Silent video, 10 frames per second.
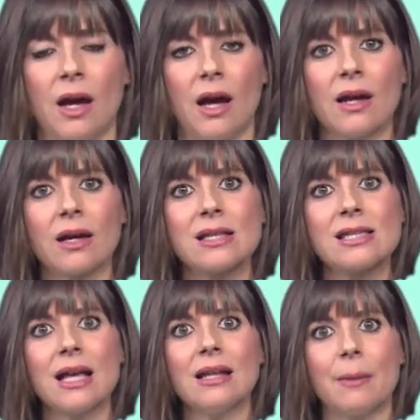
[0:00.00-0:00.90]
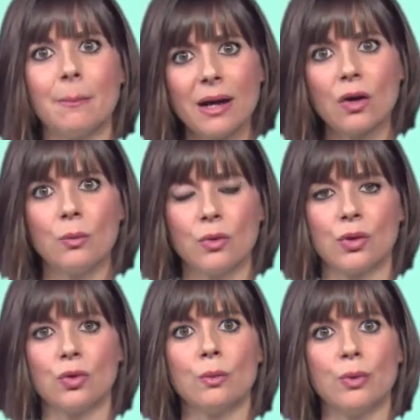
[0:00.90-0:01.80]
Un cristal des
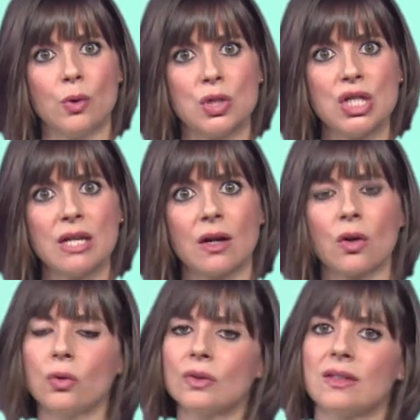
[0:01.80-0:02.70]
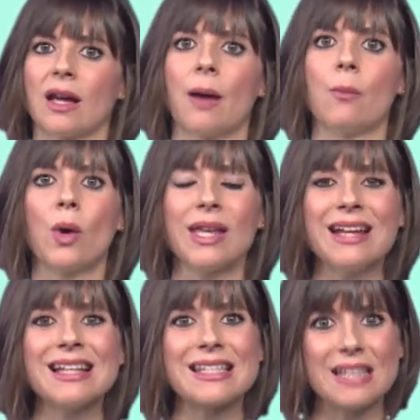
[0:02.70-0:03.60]
macromolécules biologiques contient en
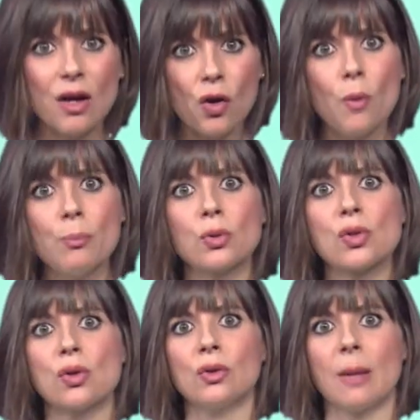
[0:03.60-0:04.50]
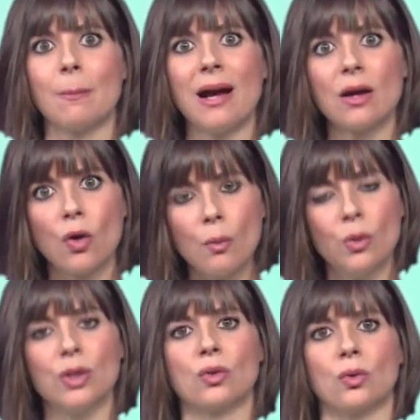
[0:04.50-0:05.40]
moyenne 50% des
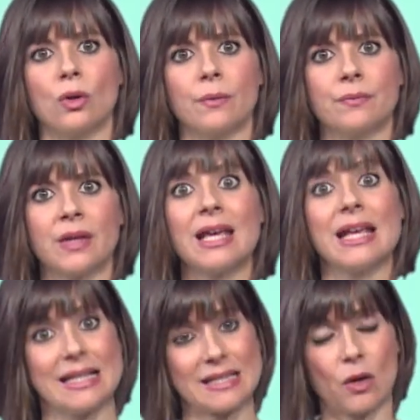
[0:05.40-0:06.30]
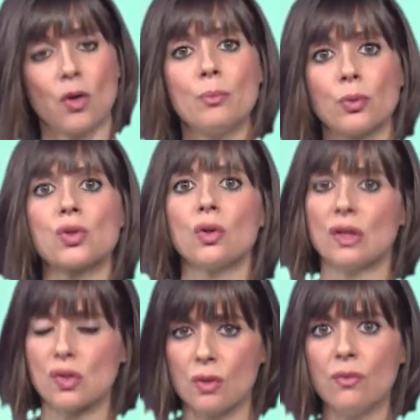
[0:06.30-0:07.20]
macromolécules et 50%
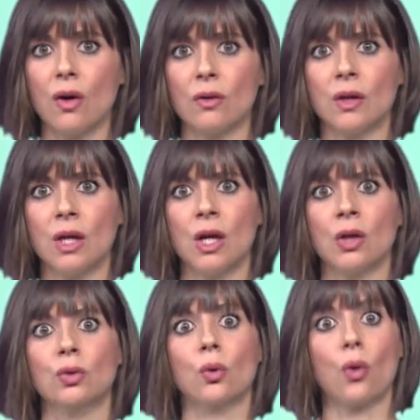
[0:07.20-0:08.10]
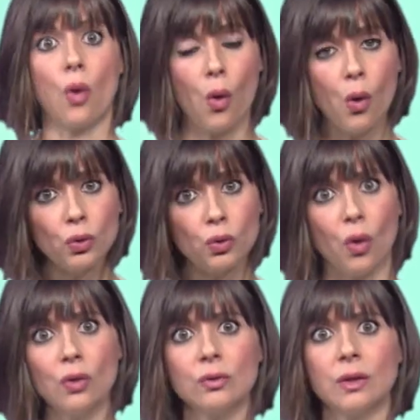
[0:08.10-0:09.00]
des solvants, donc
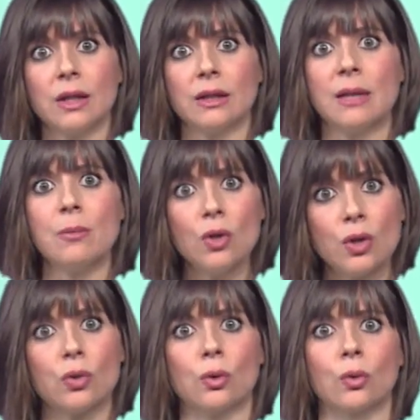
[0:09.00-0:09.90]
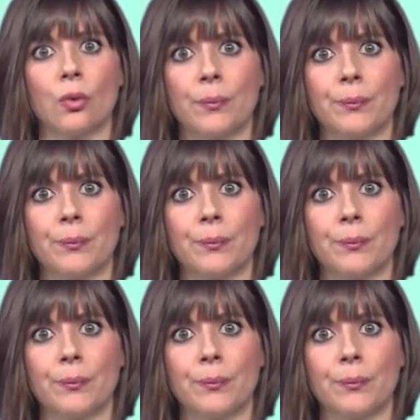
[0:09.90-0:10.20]
autant des molécules d'eau.